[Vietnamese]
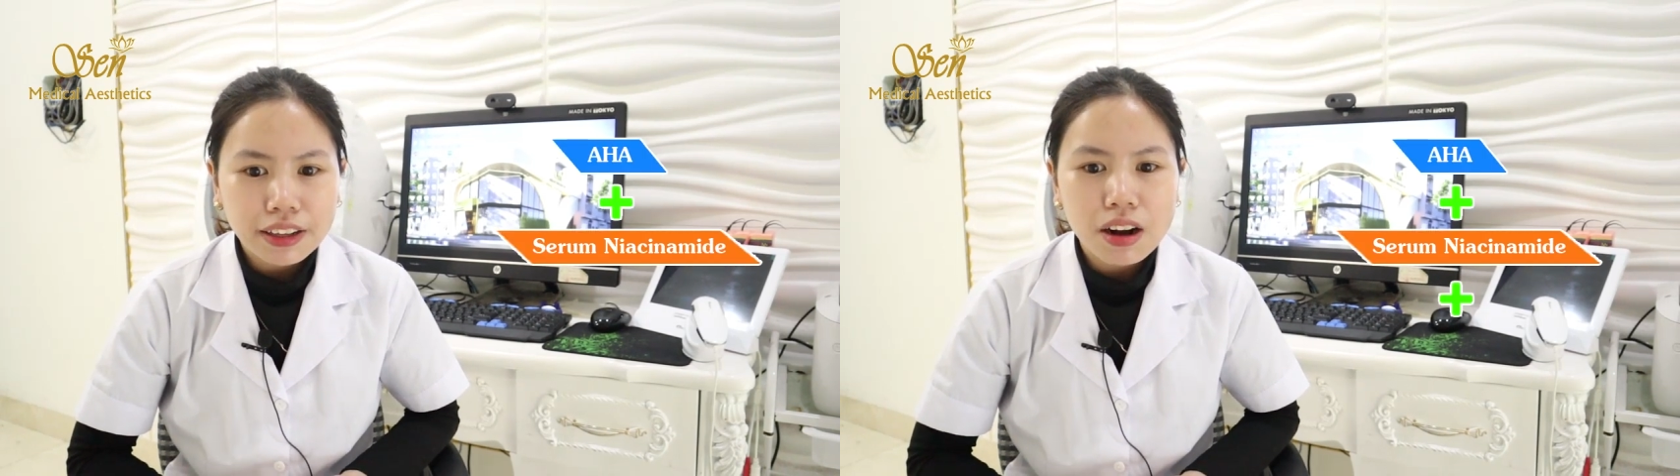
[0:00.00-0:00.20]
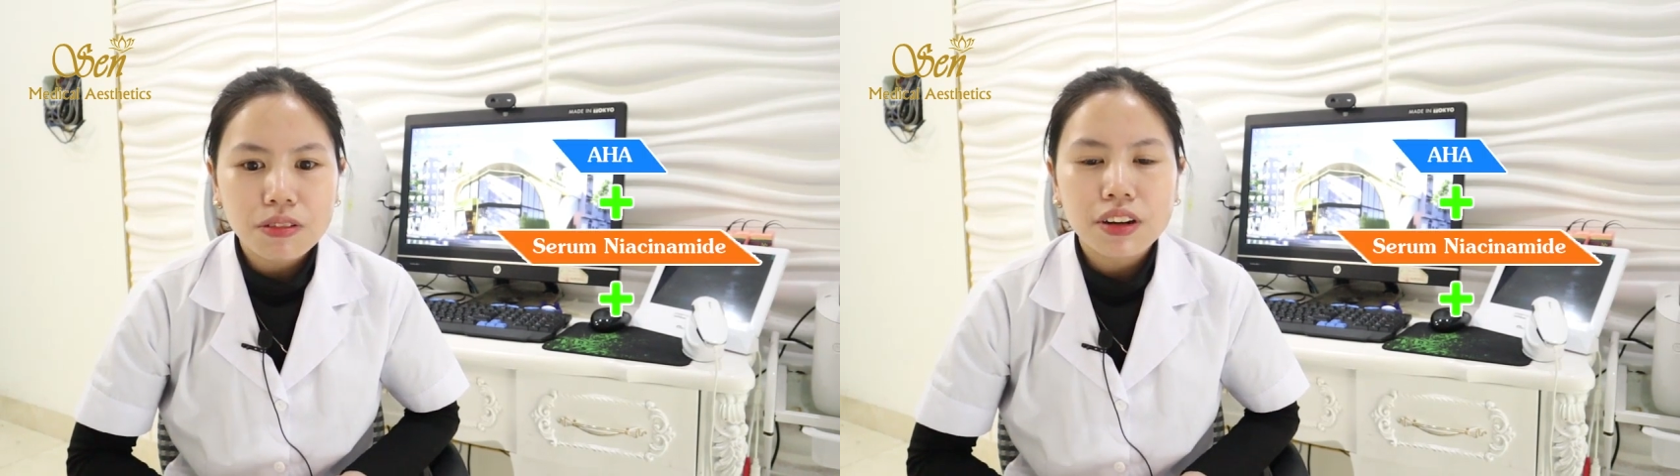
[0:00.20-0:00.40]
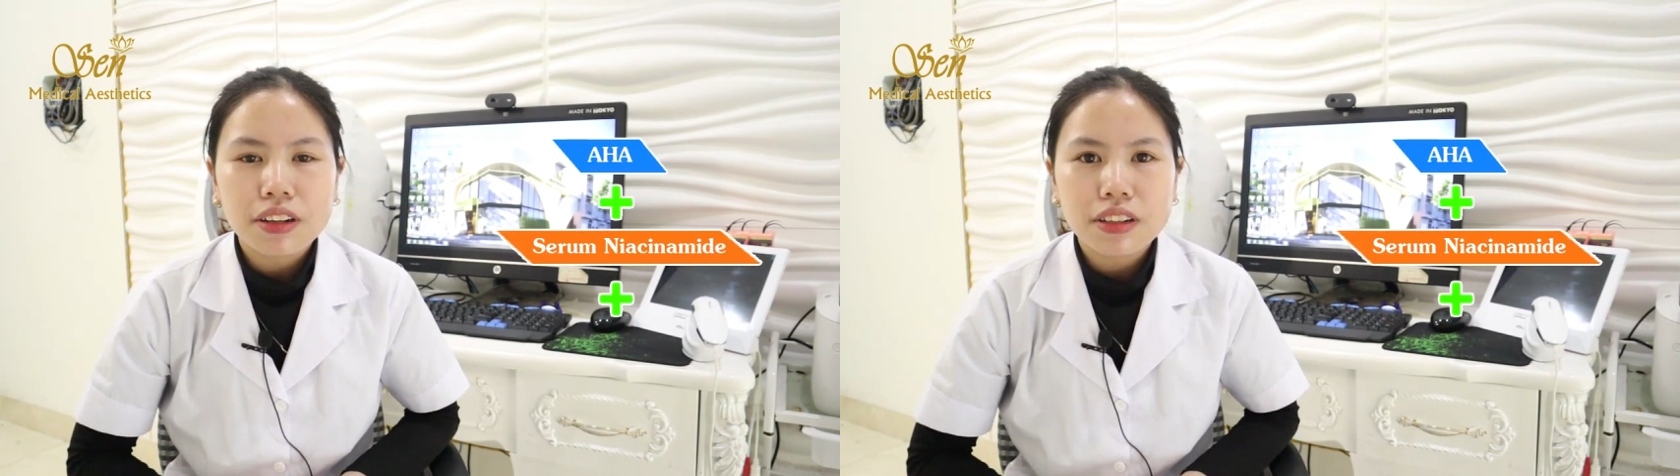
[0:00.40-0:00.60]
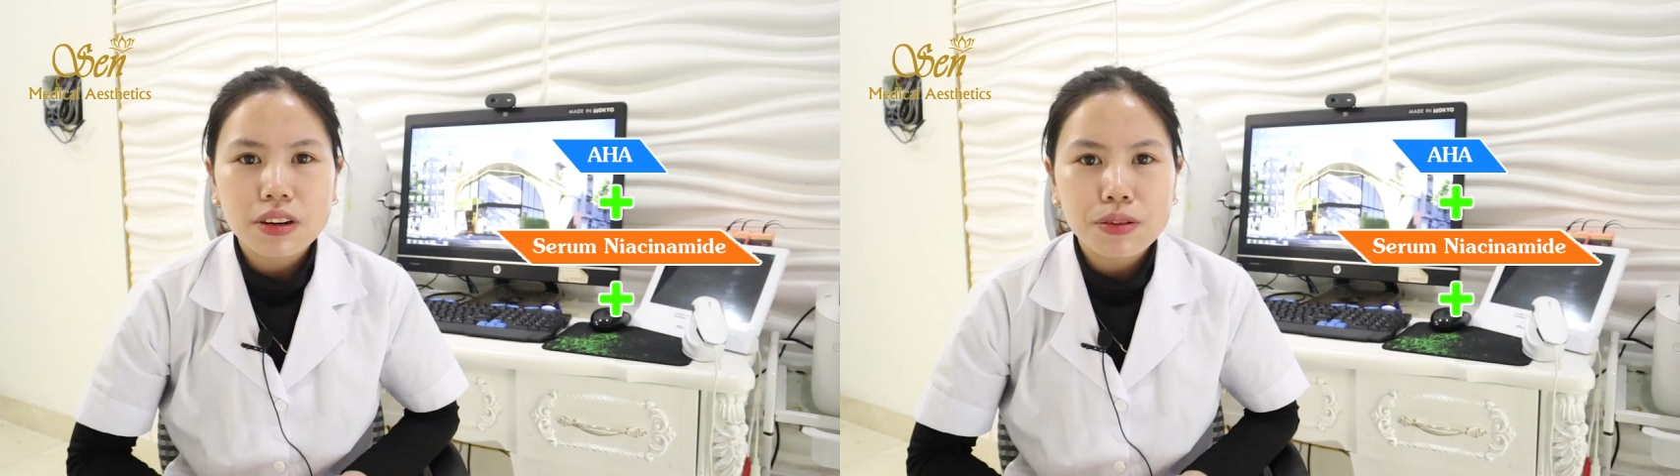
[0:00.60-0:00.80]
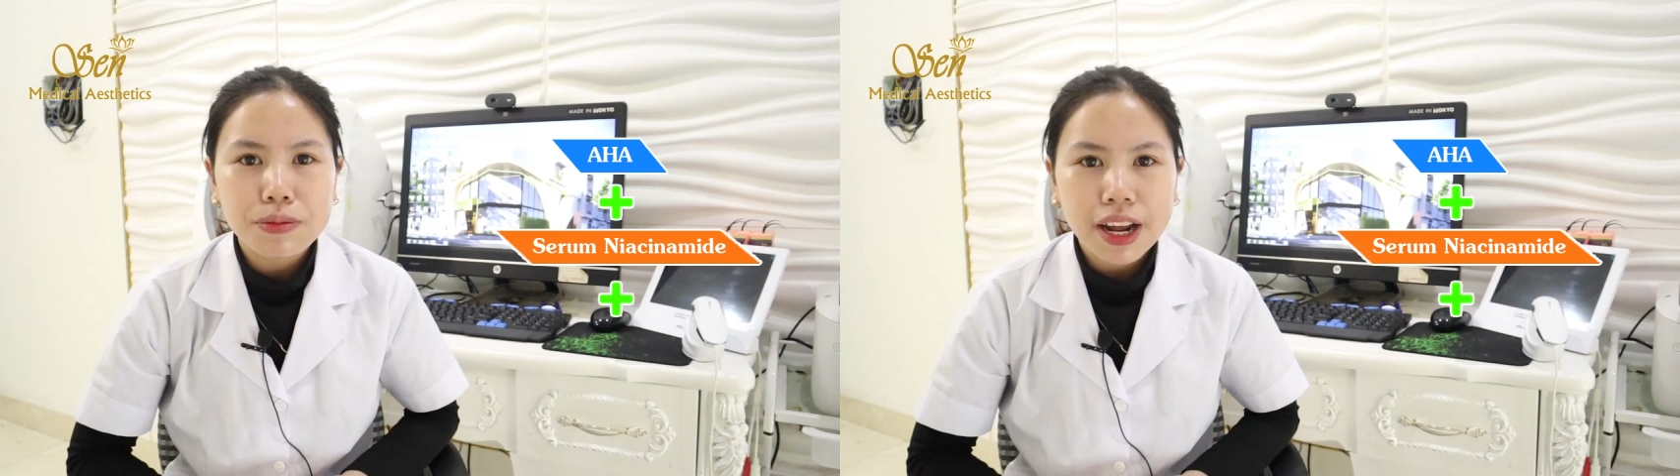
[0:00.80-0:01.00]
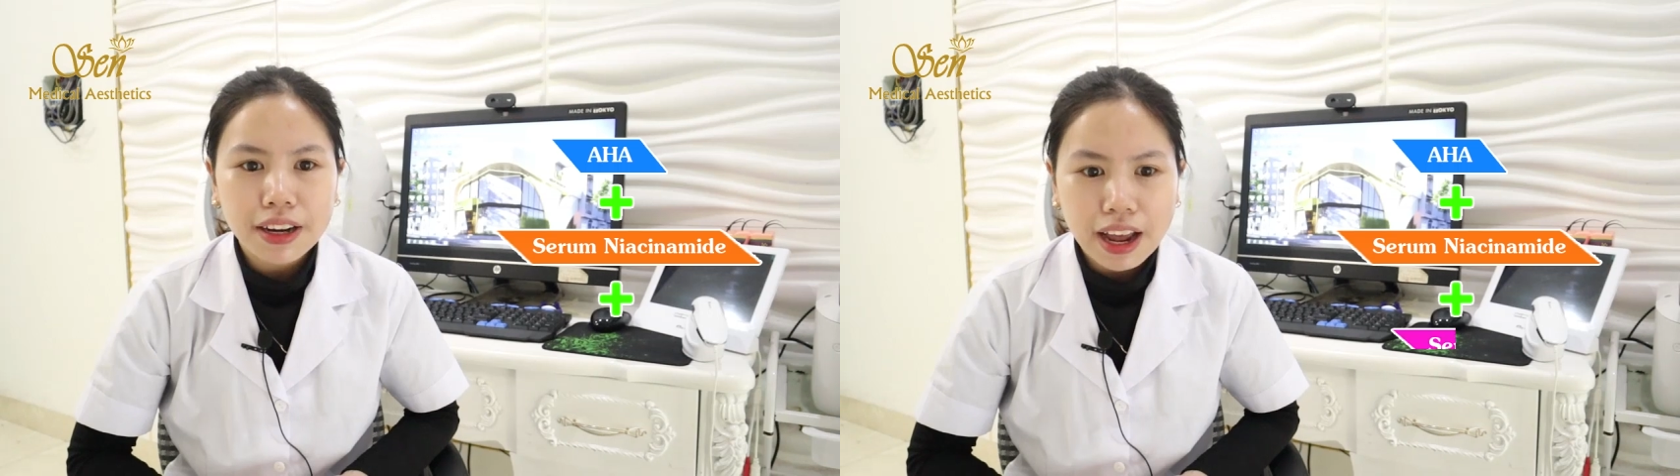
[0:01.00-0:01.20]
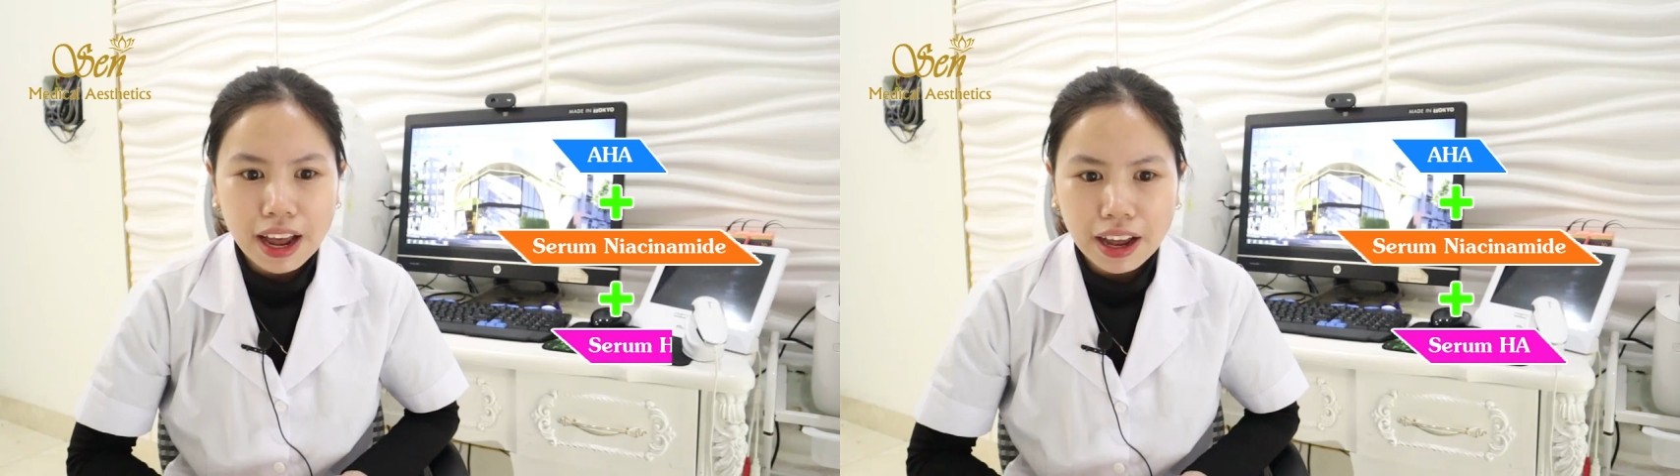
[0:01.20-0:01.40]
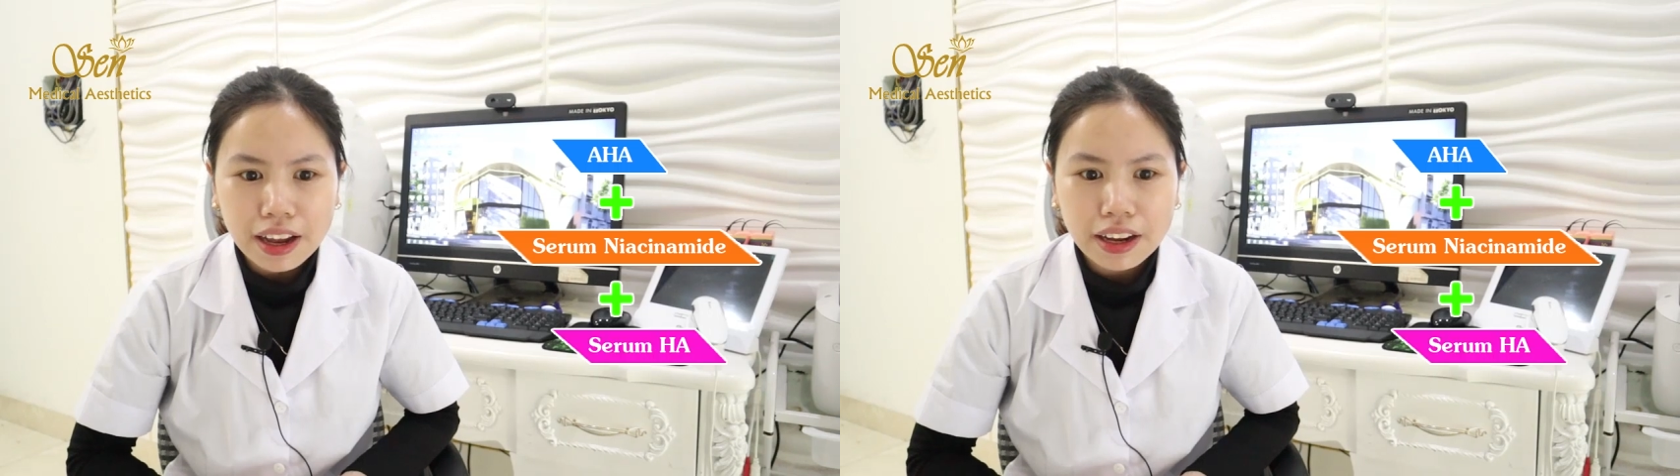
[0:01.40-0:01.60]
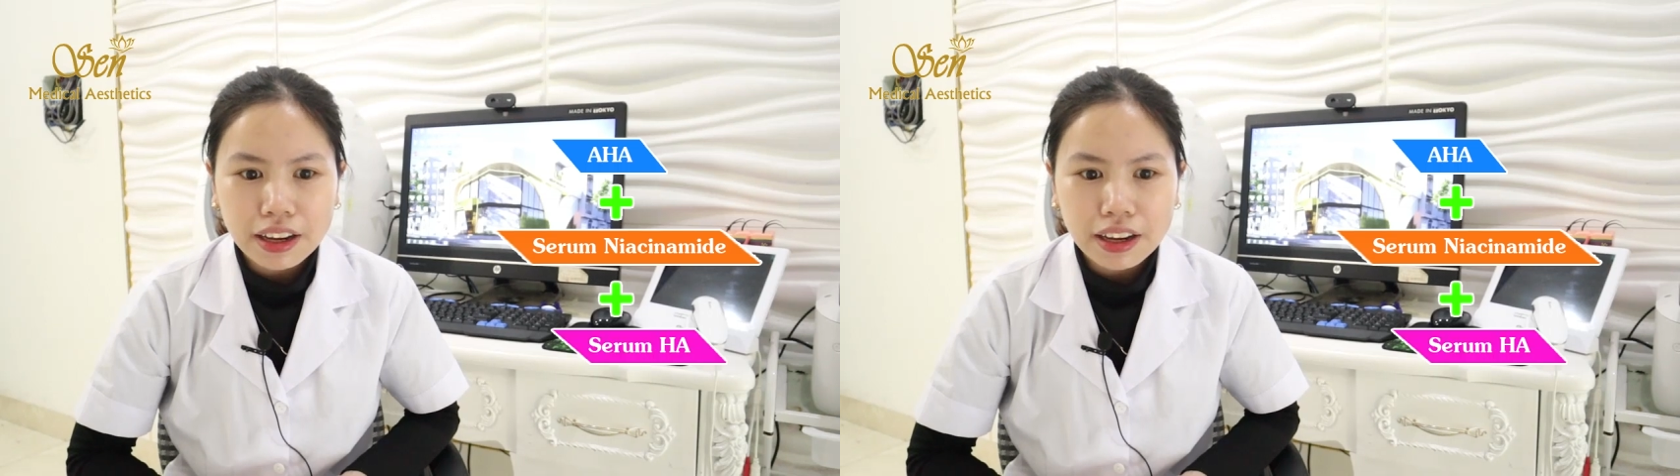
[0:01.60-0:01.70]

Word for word: cộng serum HA.